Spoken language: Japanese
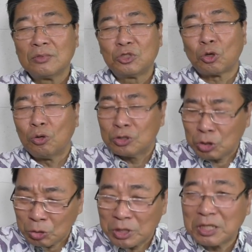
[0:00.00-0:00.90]
象
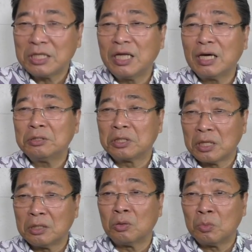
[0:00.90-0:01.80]
徴的である
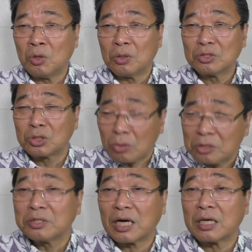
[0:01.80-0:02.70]
けれども、
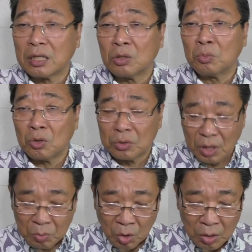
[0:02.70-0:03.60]
ショックだけれども、
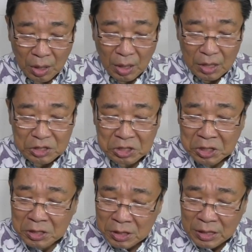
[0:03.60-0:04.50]
でも、
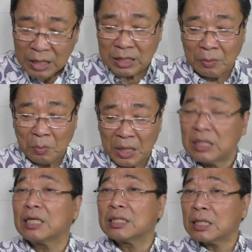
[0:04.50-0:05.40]
静かな目
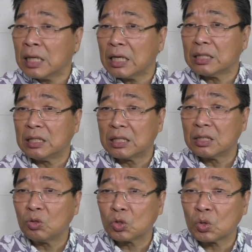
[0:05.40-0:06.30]
立たない出
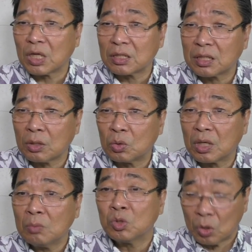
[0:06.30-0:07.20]
来事だったの
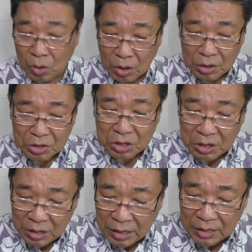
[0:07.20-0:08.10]
かも
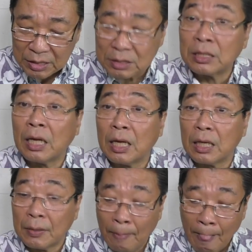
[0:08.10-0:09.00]
しれないですね。